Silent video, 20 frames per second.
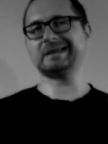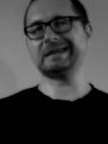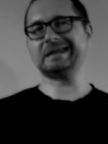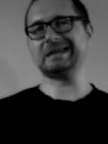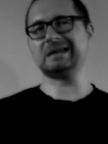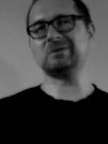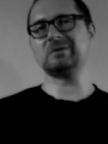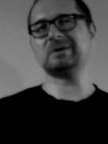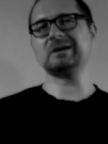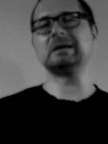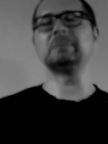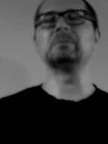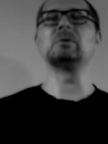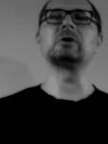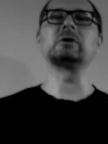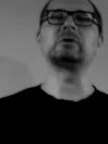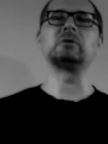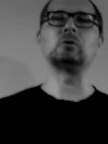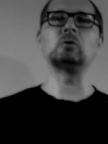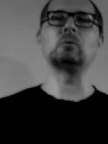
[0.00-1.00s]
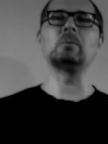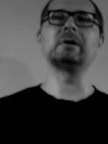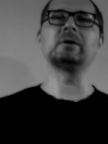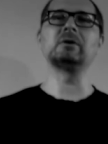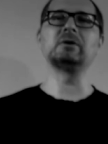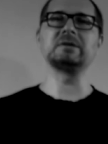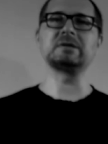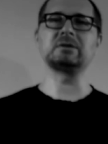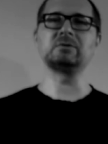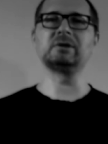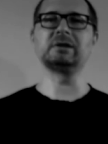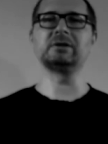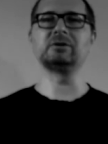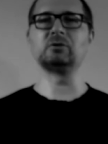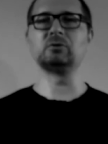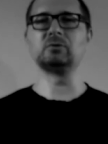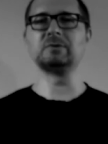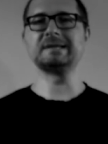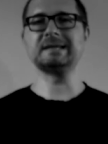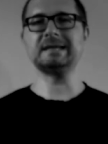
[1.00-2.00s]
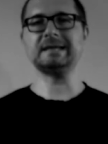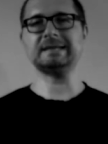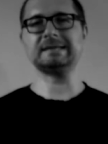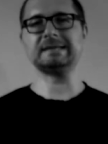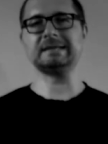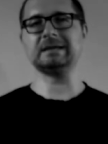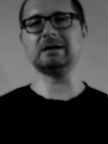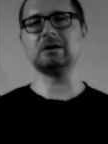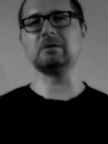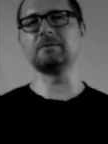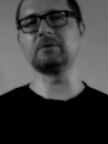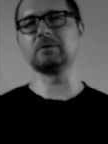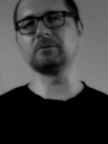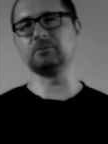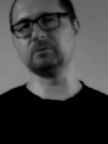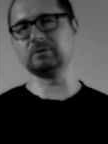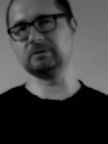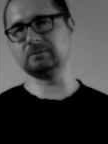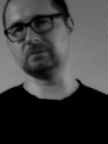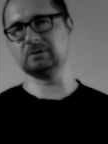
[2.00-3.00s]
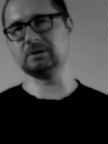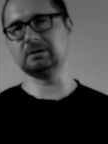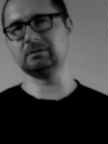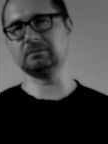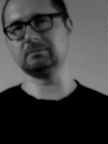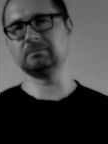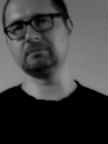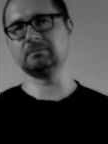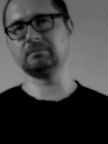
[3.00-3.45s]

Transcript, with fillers: genauer im Oktober 1969, aufgeführt wurden.